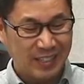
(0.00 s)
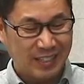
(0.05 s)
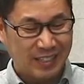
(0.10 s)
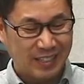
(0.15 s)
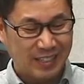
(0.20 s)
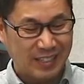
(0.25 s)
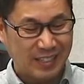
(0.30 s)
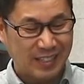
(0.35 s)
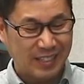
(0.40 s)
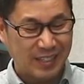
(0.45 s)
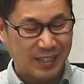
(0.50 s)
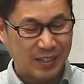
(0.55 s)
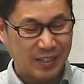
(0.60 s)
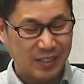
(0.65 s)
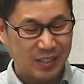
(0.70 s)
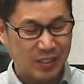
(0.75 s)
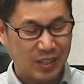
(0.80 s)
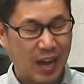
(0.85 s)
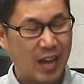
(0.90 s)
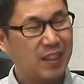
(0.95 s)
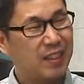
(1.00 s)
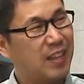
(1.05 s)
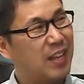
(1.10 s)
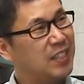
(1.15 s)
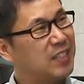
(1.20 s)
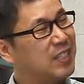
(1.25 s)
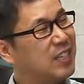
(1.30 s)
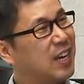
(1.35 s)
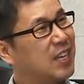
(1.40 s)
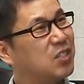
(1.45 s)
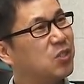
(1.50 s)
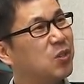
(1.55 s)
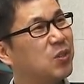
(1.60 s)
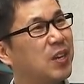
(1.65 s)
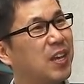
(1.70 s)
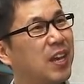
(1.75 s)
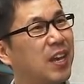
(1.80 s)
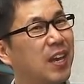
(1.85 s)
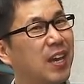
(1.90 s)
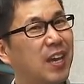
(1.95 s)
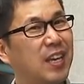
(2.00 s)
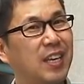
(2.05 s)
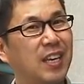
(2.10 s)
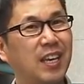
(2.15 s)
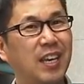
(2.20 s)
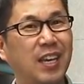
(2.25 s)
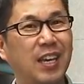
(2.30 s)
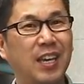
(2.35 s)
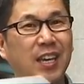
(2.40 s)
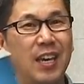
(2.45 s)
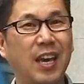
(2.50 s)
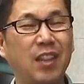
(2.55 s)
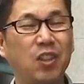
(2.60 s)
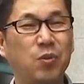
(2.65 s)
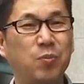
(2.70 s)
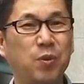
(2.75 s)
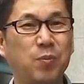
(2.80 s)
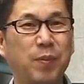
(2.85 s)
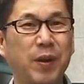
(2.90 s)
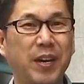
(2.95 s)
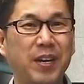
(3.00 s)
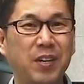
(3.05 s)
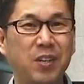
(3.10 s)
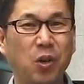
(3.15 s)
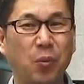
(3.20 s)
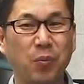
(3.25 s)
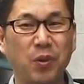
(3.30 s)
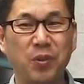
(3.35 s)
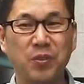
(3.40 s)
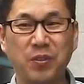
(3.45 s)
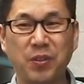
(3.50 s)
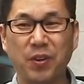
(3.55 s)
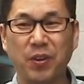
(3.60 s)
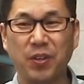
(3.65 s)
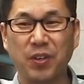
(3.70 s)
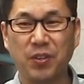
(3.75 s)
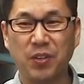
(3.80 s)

어, 한, 한 시간 전에 이 핸드북 파일을 넘겼어요.